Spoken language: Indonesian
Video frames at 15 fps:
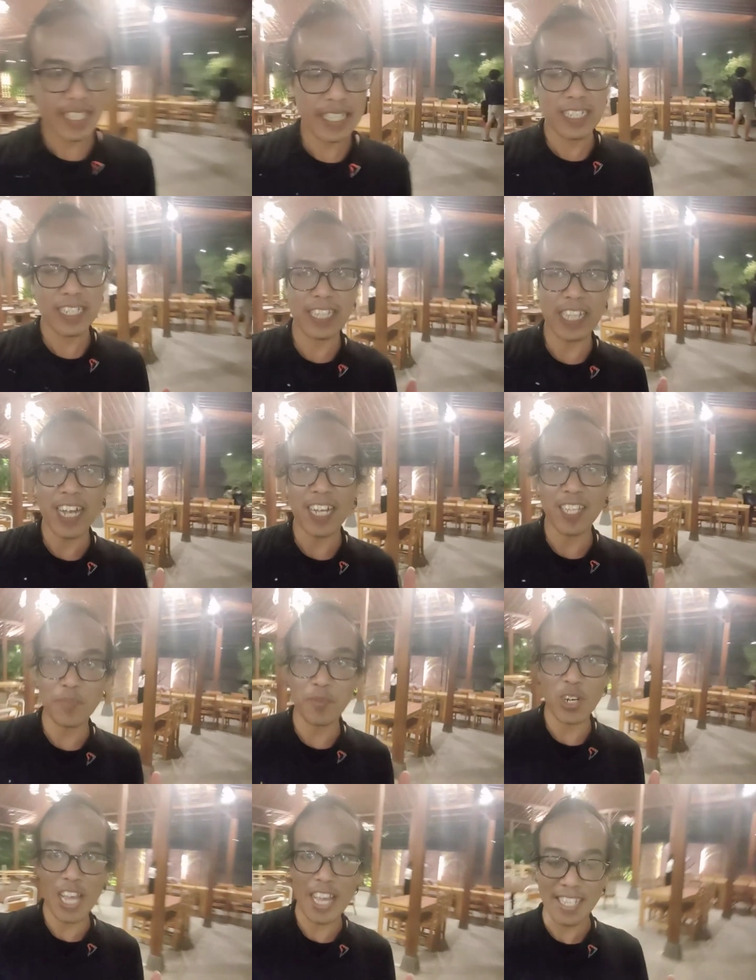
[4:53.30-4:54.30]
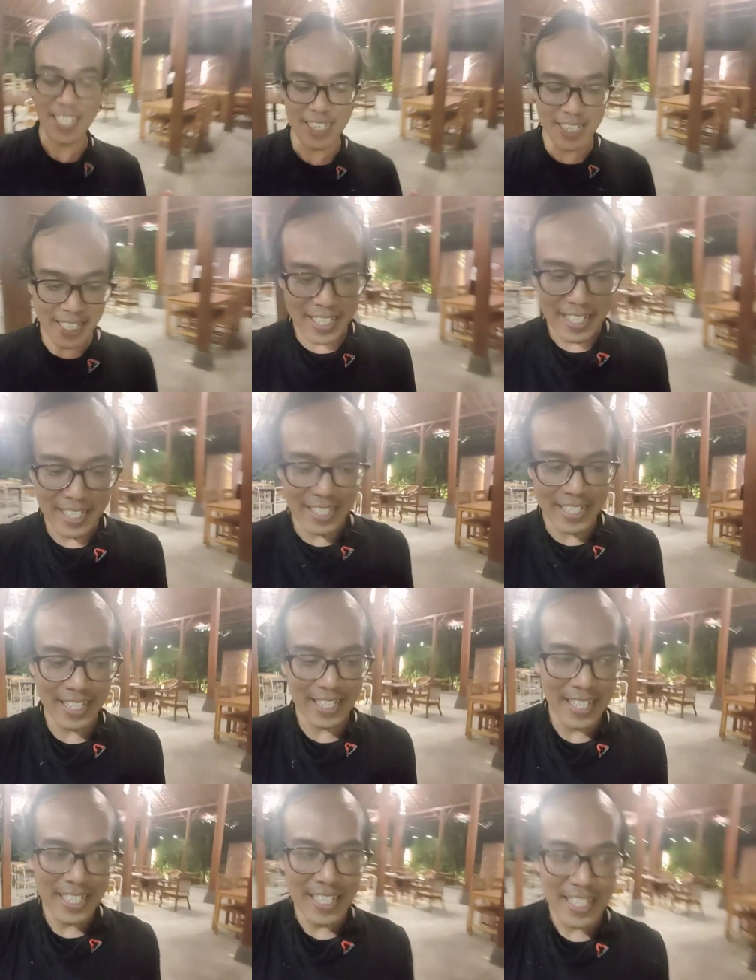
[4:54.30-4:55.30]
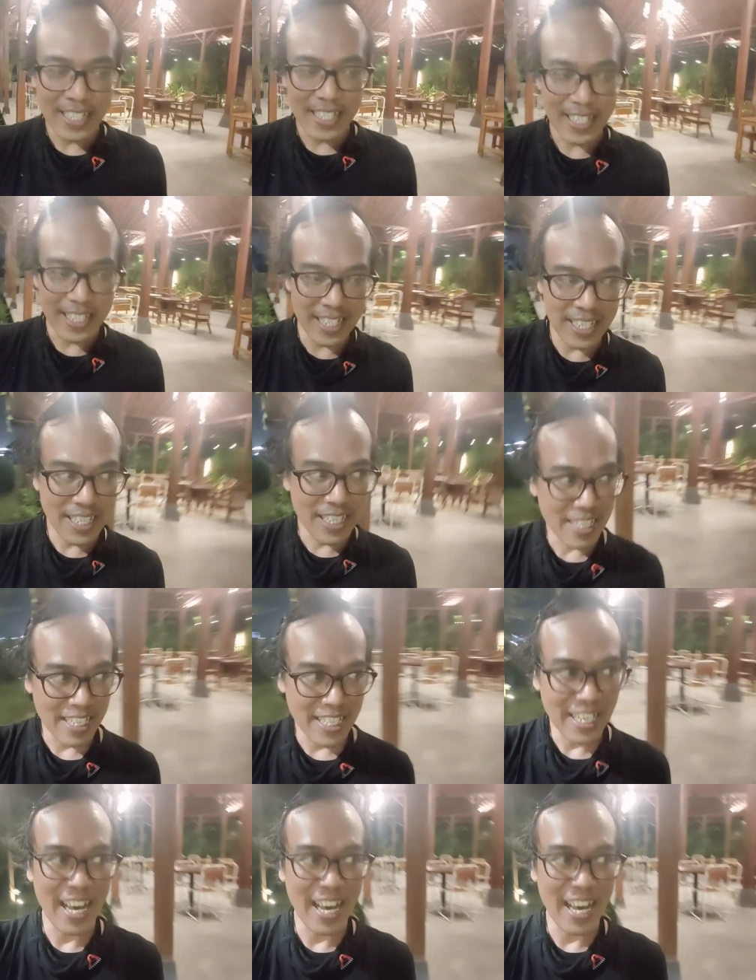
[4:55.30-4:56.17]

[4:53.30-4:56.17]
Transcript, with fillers: kita ketemu lagi di